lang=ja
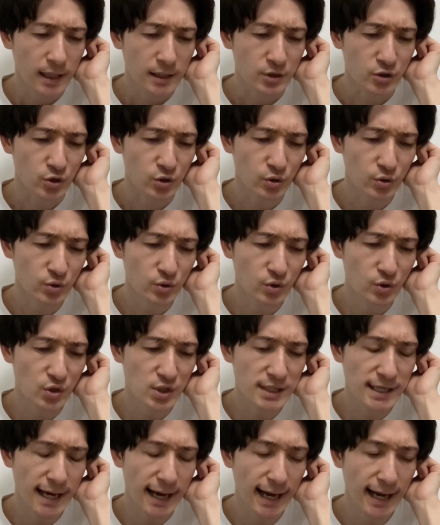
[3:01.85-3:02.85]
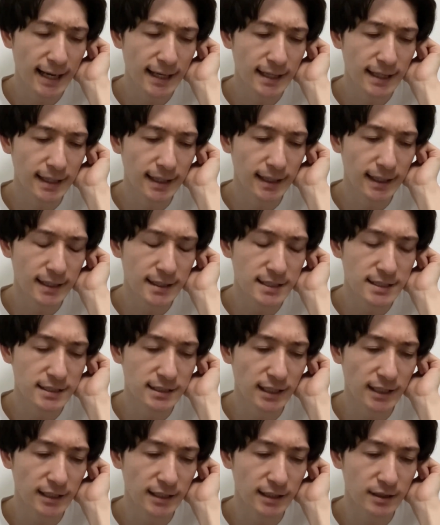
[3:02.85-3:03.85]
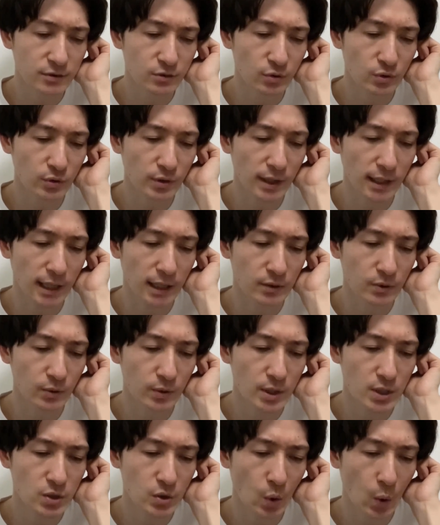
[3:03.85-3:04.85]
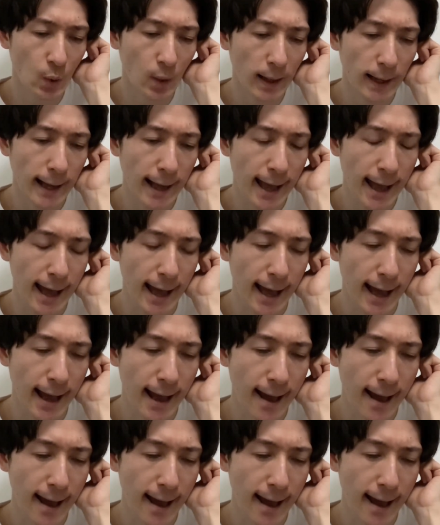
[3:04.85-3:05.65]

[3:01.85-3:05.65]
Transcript: 19時半からにしていただくことって可能でしょうか